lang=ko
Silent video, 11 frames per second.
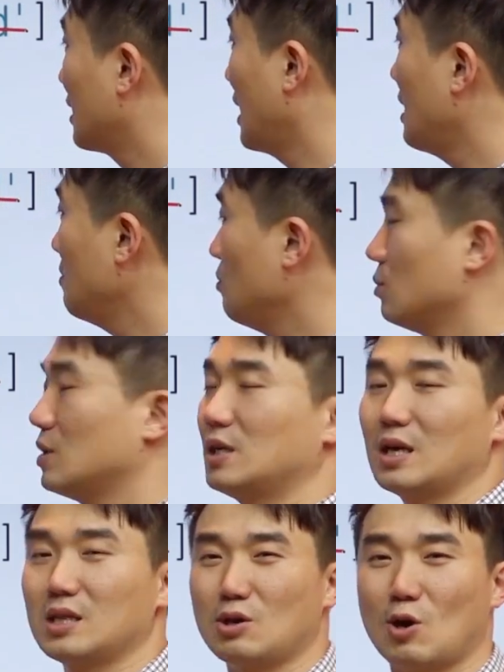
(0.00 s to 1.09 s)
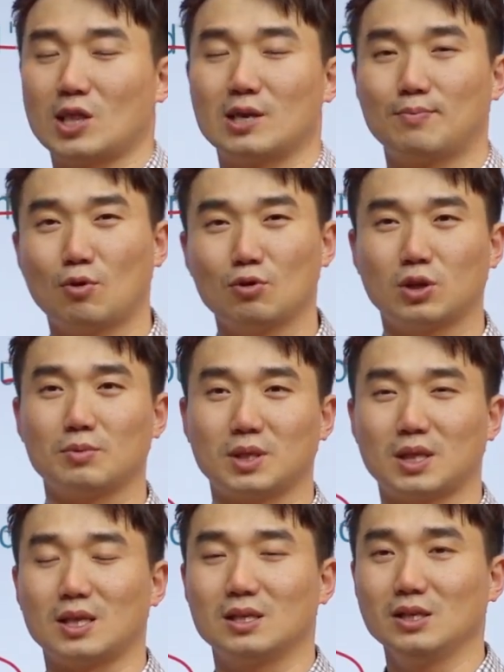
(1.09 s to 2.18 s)
게임이라는 하는 폴더
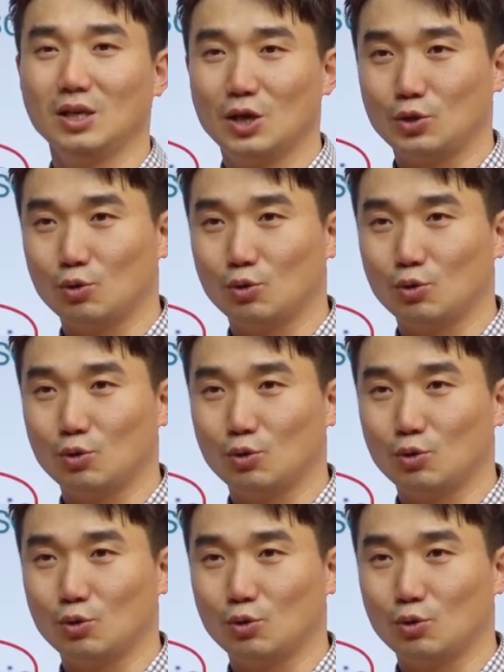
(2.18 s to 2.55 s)
밑에는